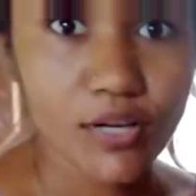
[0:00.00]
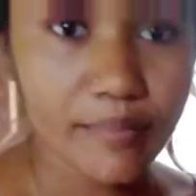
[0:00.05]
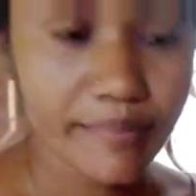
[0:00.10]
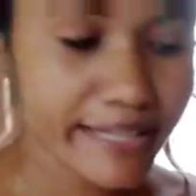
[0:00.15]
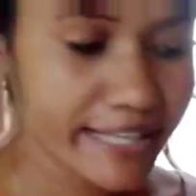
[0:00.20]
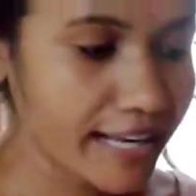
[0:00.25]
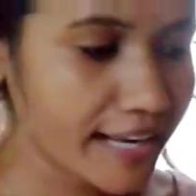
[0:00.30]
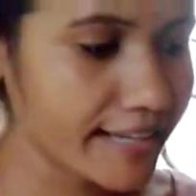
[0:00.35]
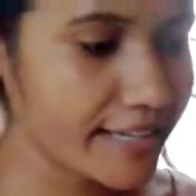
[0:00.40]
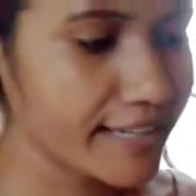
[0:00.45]

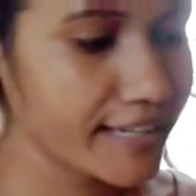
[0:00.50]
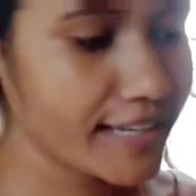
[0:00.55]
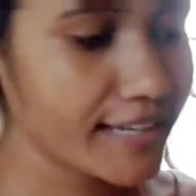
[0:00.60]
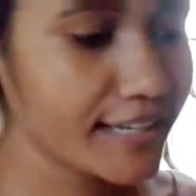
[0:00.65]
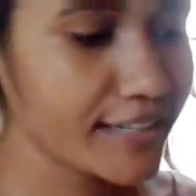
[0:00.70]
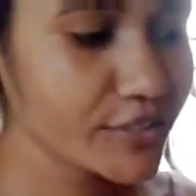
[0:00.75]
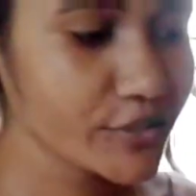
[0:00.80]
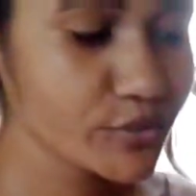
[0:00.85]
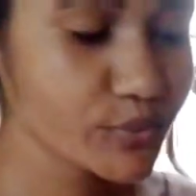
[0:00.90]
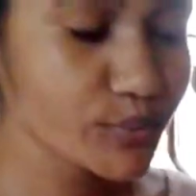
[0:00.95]
আমি
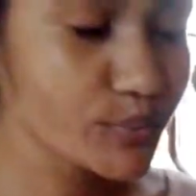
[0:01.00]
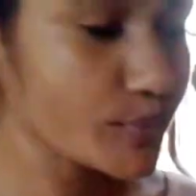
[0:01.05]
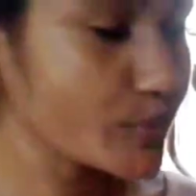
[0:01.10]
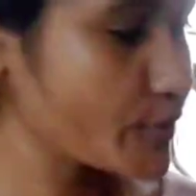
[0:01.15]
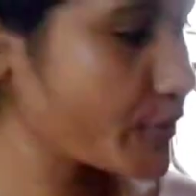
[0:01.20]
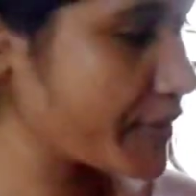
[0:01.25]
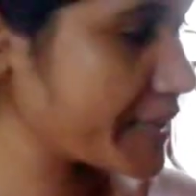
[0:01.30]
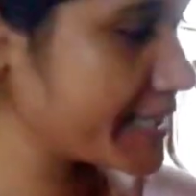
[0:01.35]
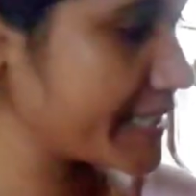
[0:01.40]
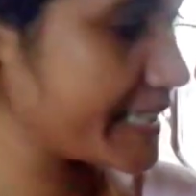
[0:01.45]
রান্না শুরু
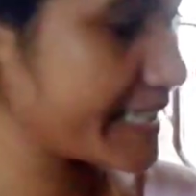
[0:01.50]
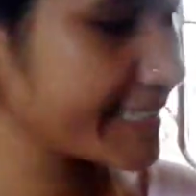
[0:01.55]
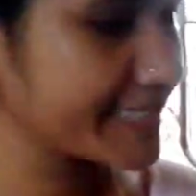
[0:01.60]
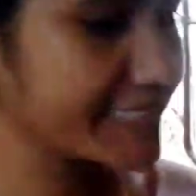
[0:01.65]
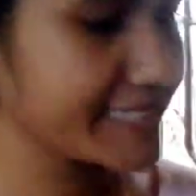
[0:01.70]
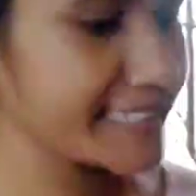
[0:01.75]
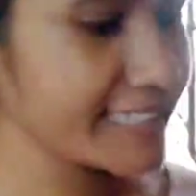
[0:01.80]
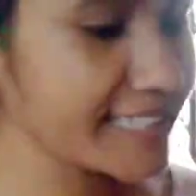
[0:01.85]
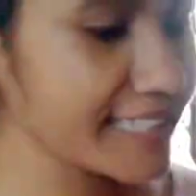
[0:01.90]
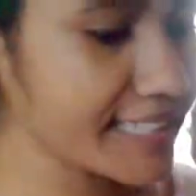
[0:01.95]
করে
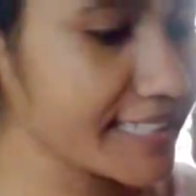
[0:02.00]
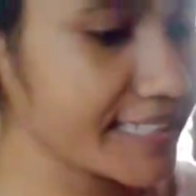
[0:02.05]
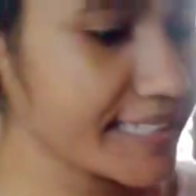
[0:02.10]
দিয়েছি